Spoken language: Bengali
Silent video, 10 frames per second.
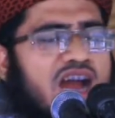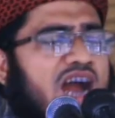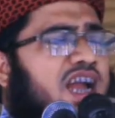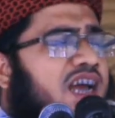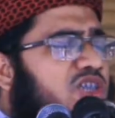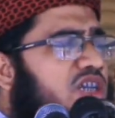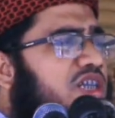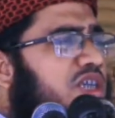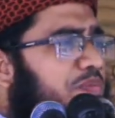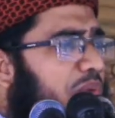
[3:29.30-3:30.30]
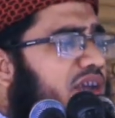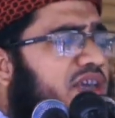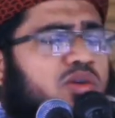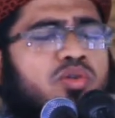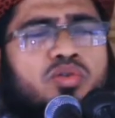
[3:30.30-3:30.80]
আকাশের যে
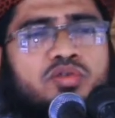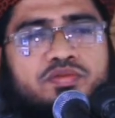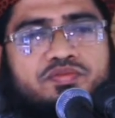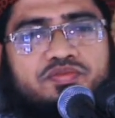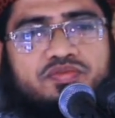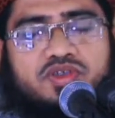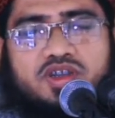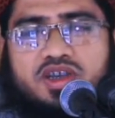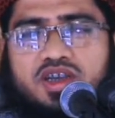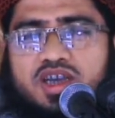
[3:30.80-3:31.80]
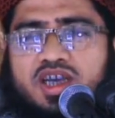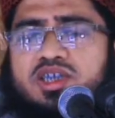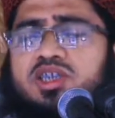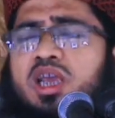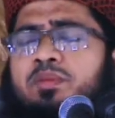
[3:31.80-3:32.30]
পাখিগুলো
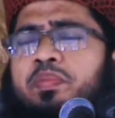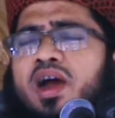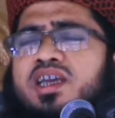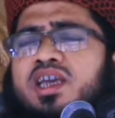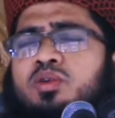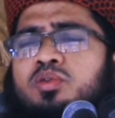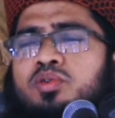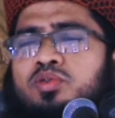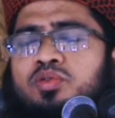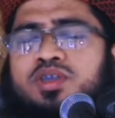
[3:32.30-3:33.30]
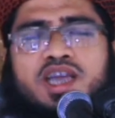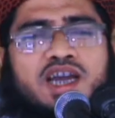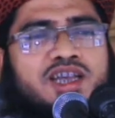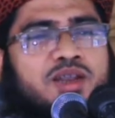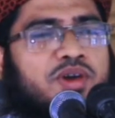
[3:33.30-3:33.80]
সেই পাখিগুলোর কোনো
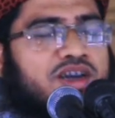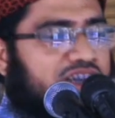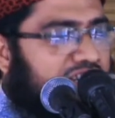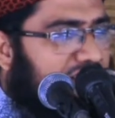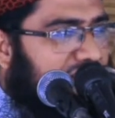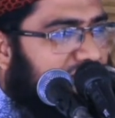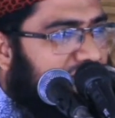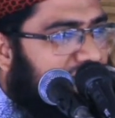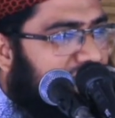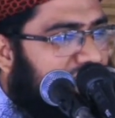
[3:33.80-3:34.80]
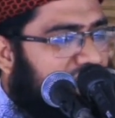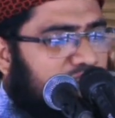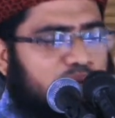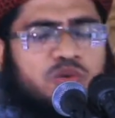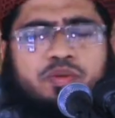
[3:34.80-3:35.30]
চাকরি বাকরি নাই
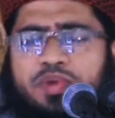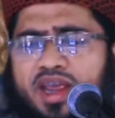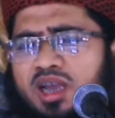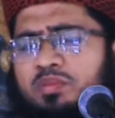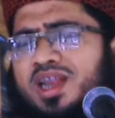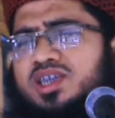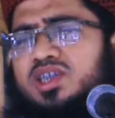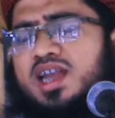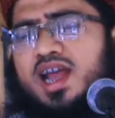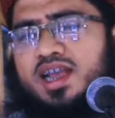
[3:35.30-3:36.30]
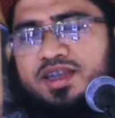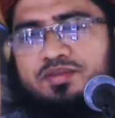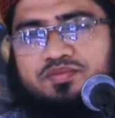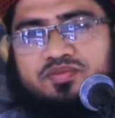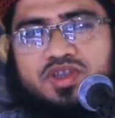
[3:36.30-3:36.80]
কোনো ব্যাংক ব্যালেন্স নাই
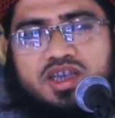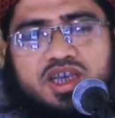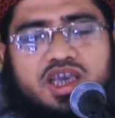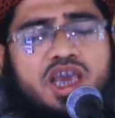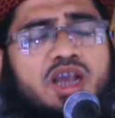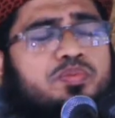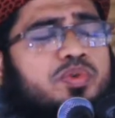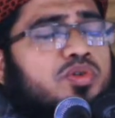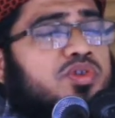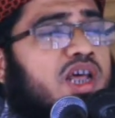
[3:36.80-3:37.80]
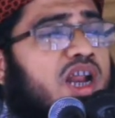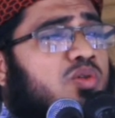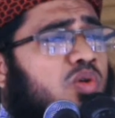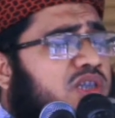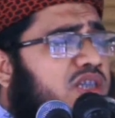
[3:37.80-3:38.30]
এরপরও তারা
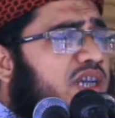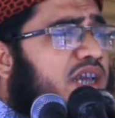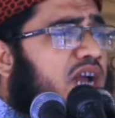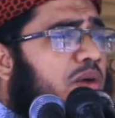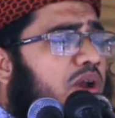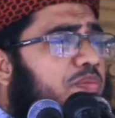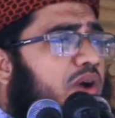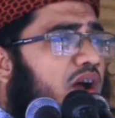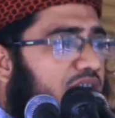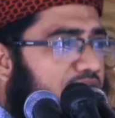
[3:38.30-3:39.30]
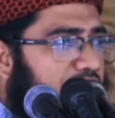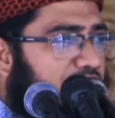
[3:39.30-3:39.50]
কোত্থেকে খাবার পায়